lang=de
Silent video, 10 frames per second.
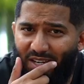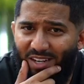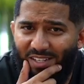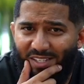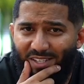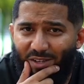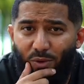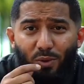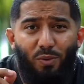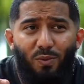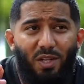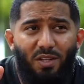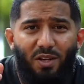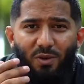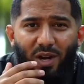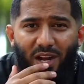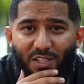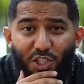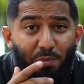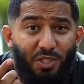Ikhlas? Kul huwallahu
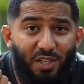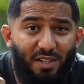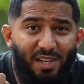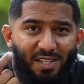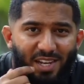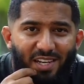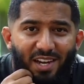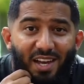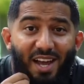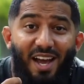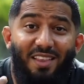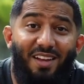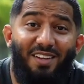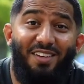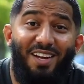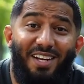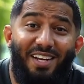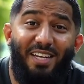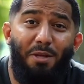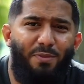ahad. Sprich, Allah ist einer. Er hat Allah
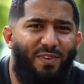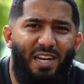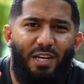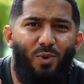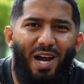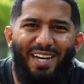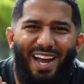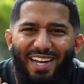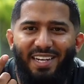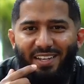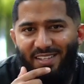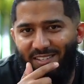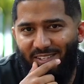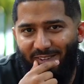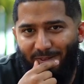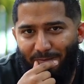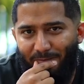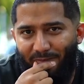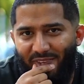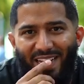geliebt, weil er nur ein Einer ist.
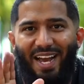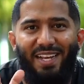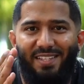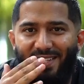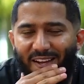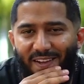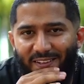Ein einziger.